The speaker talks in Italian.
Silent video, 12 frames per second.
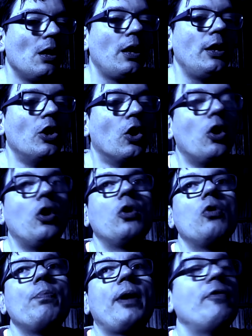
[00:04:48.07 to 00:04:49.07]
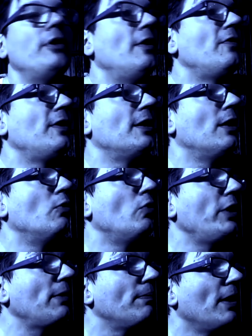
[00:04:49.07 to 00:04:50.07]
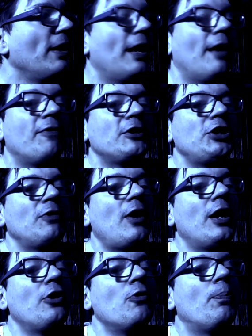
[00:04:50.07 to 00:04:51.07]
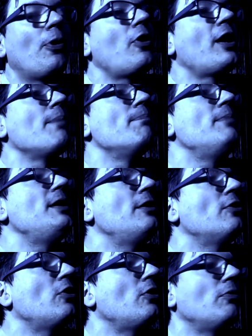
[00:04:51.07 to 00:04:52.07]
Io compravo i dischi da lui e facevo anche un programmino